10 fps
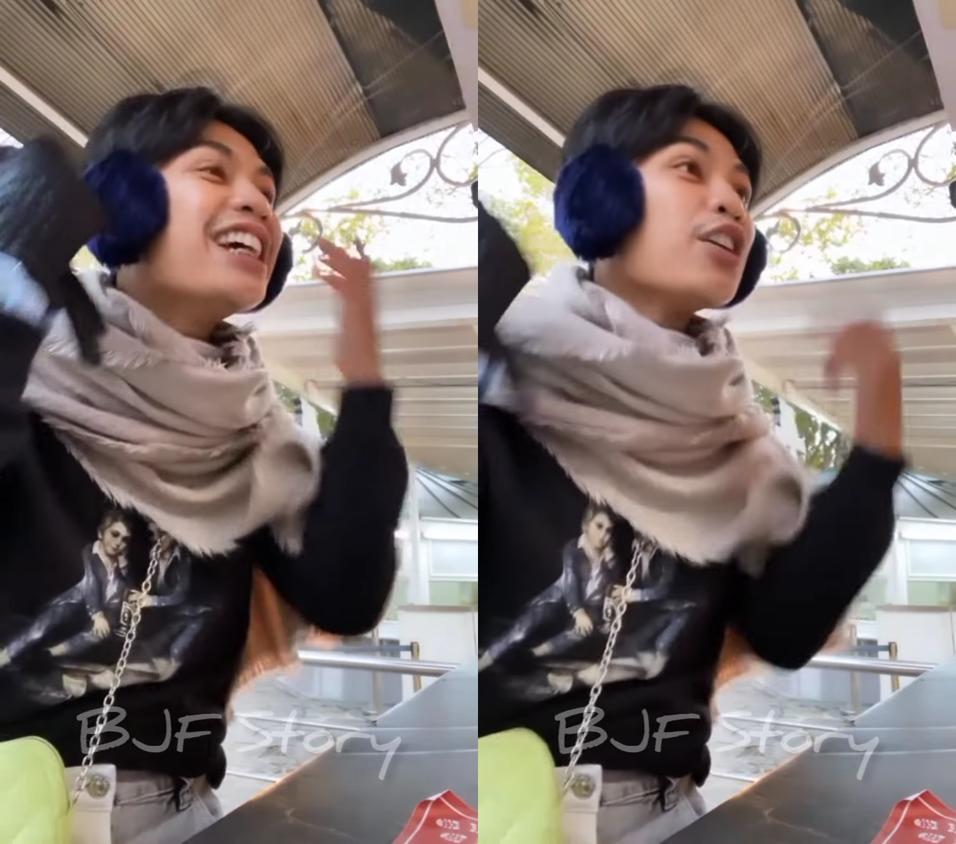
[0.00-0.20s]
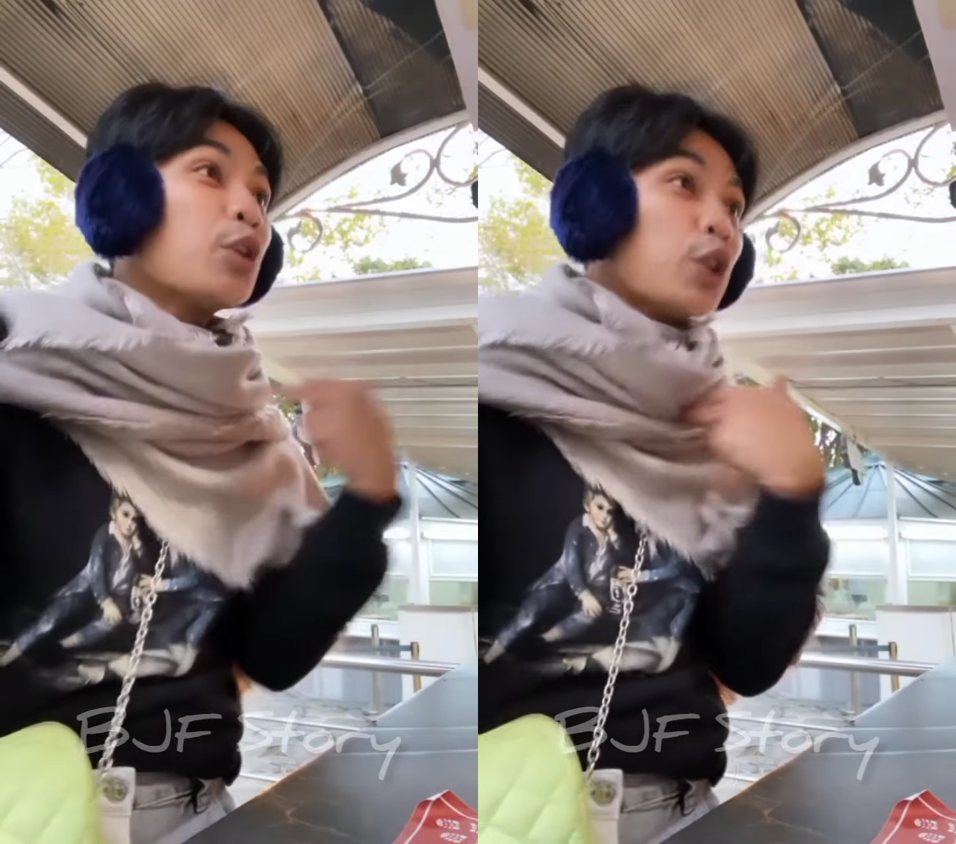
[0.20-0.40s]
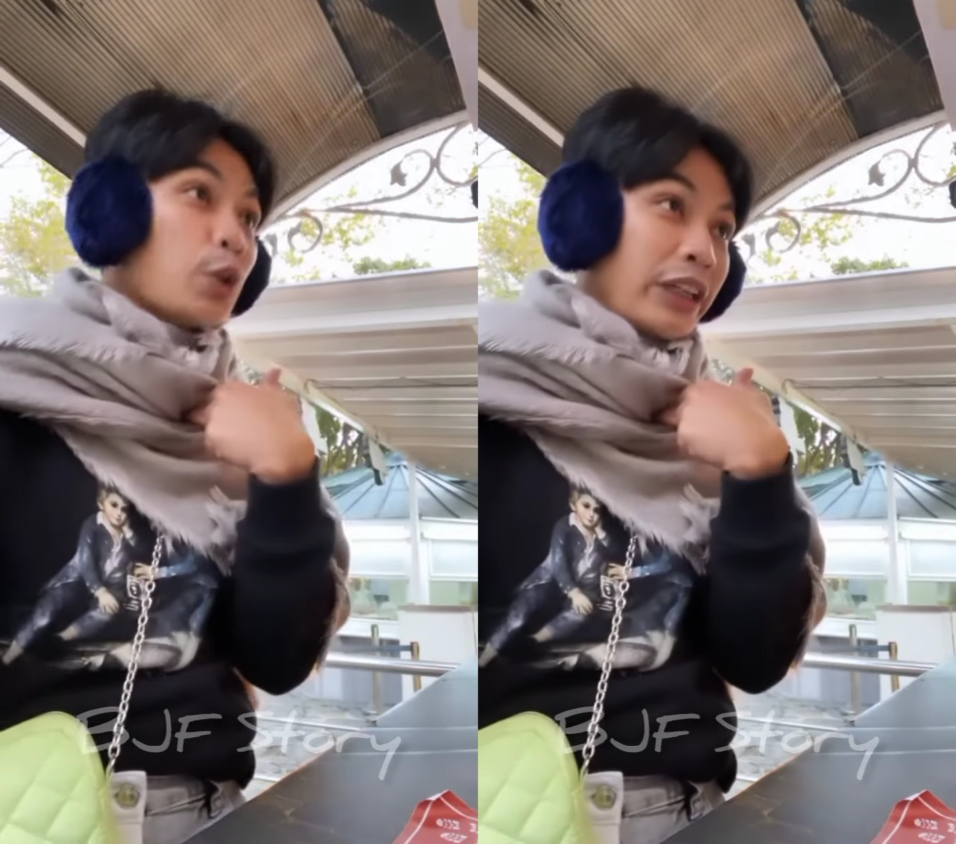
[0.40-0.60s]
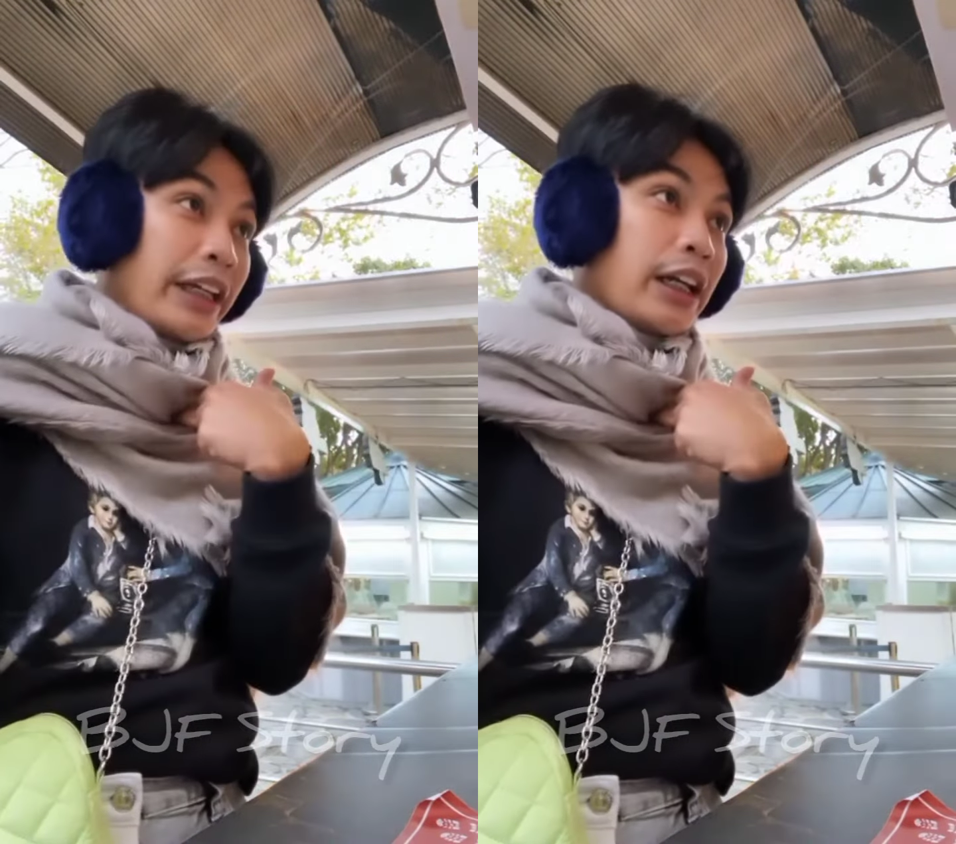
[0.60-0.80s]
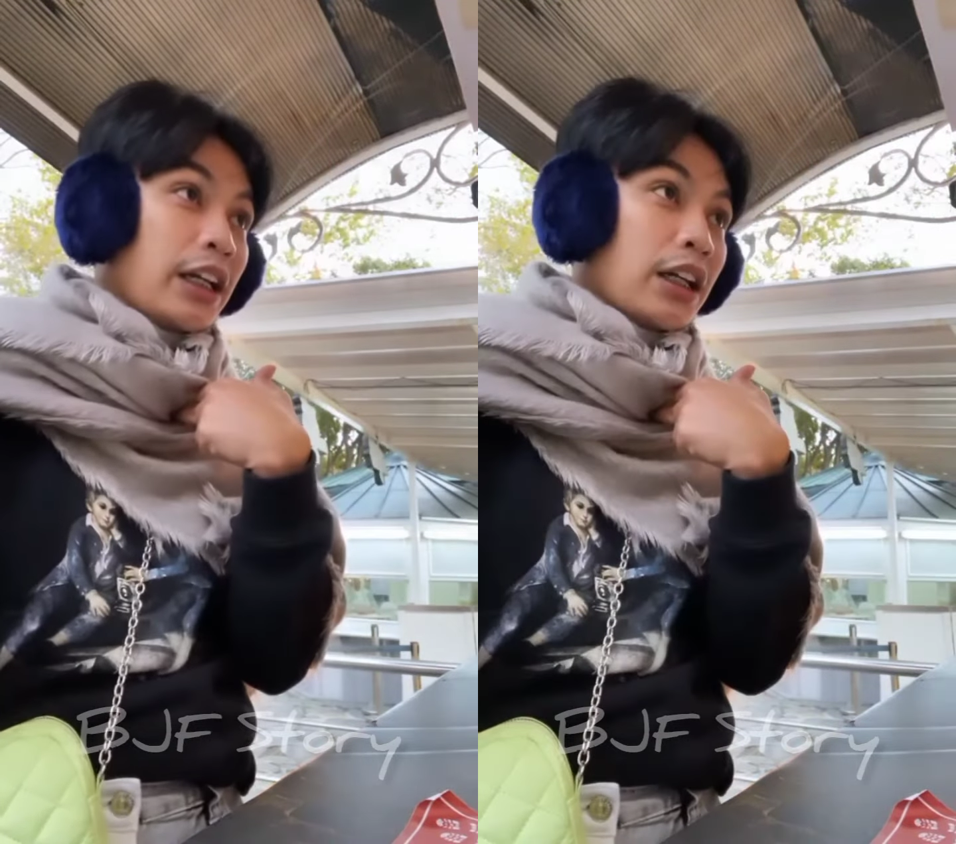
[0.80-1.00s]
Good
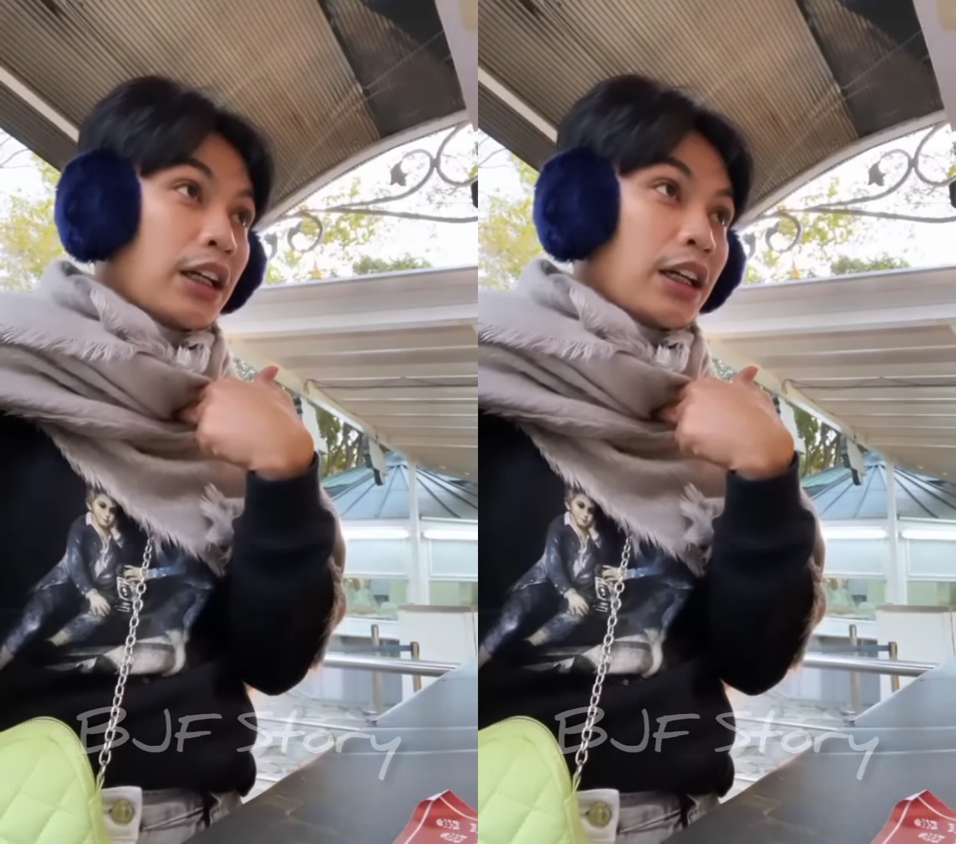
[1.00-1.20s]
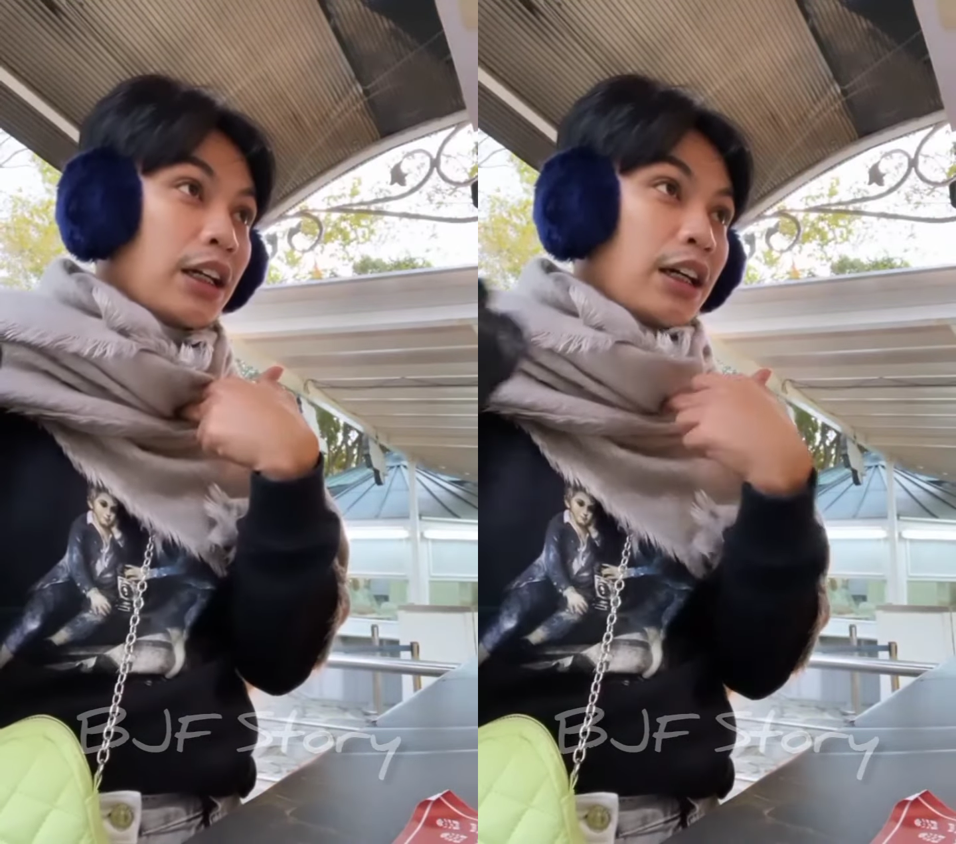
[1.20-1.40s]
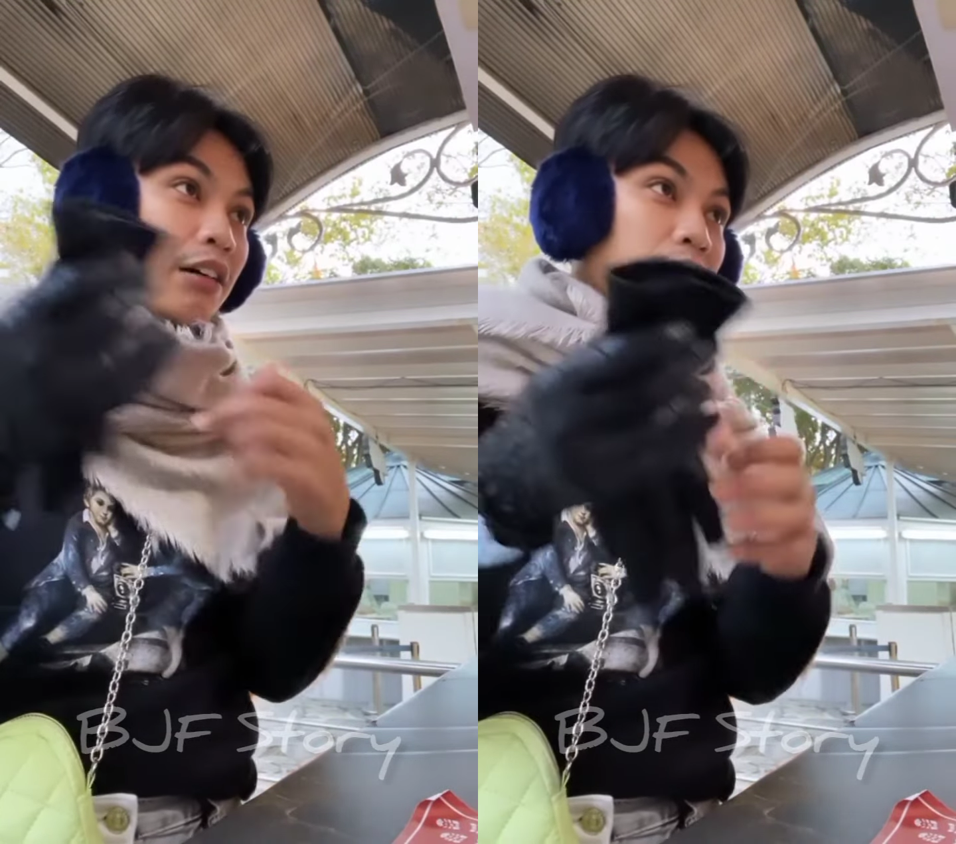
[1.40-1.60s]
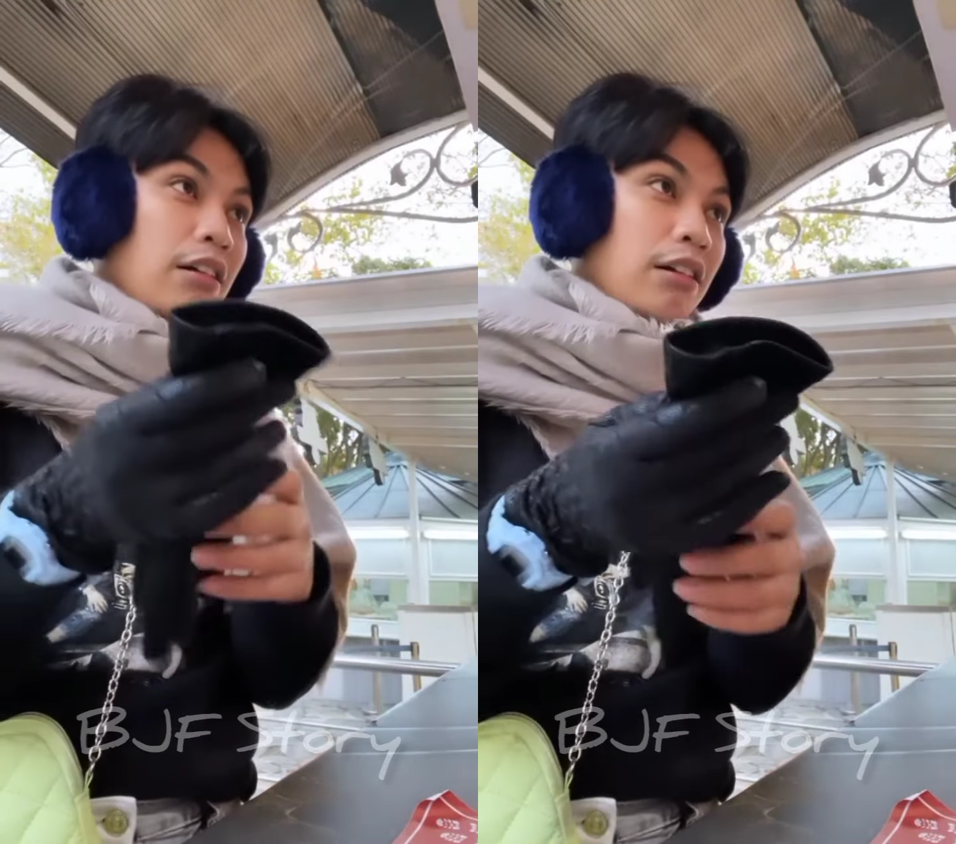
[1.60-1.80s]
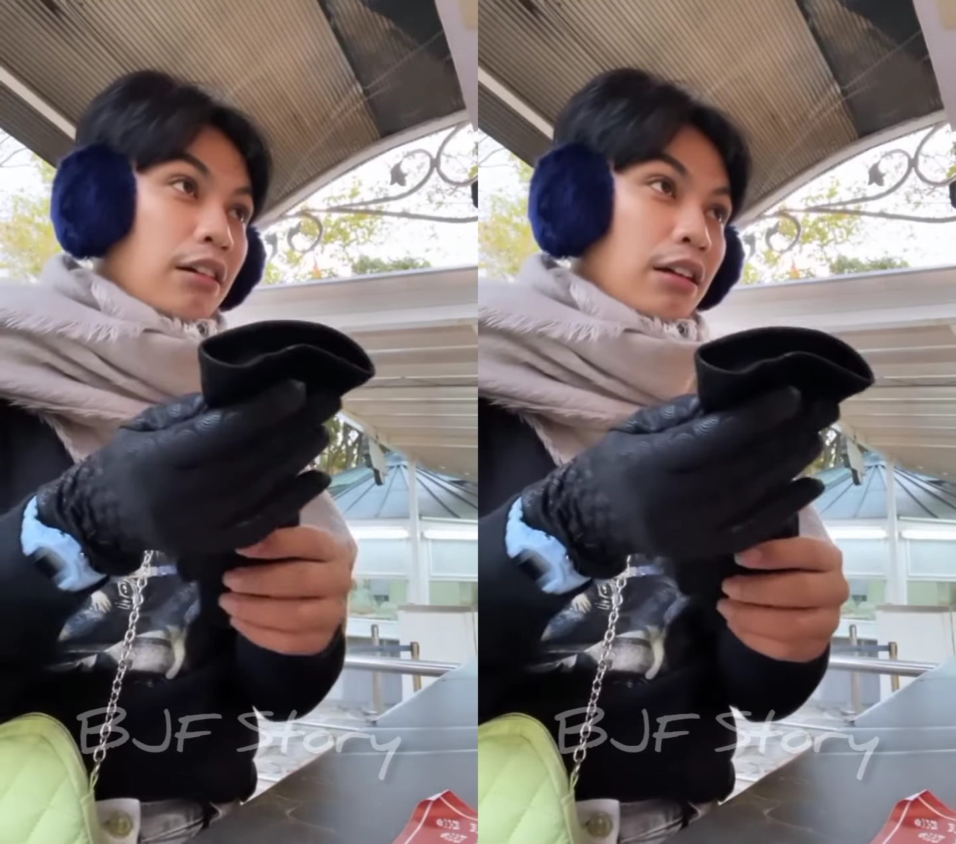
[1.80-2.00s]
looking. Oh, Indonesia